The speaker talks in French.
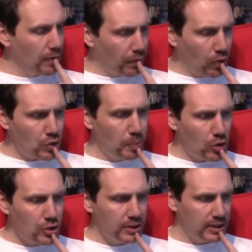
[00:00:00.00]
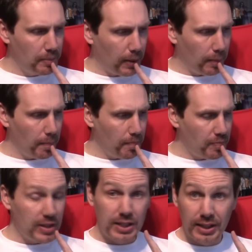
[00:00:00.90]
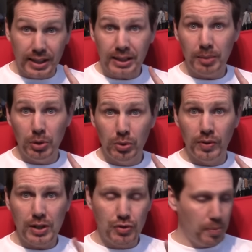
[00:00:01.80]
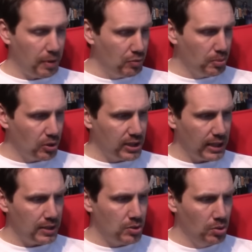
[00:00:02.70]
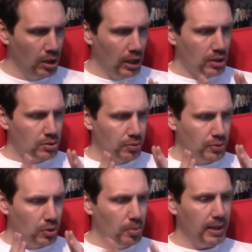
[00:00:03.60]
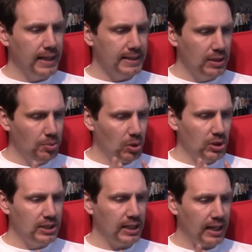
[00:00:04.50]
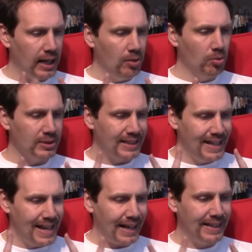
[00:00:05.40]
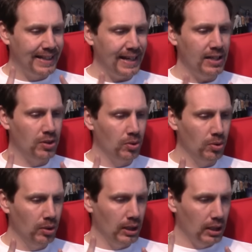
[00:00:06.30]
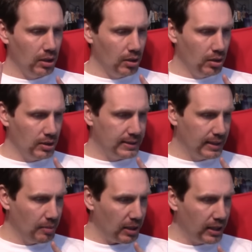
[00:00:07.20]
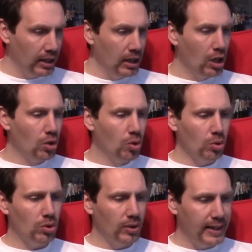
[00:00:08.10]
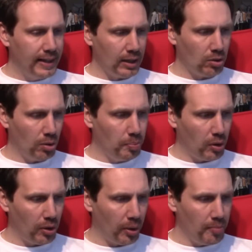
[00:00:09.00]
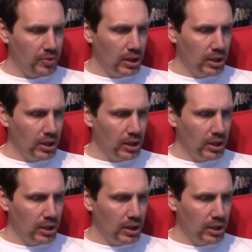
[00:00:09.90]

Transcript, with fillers: Franchement, je ne sais pas. C'est une très très bonne nouvelle, je vais pas vous mentir là-dessus, sauf que le magazine numéro 17 annonce l'arc tel que euh, c'était marqué contre les quatre empereurs.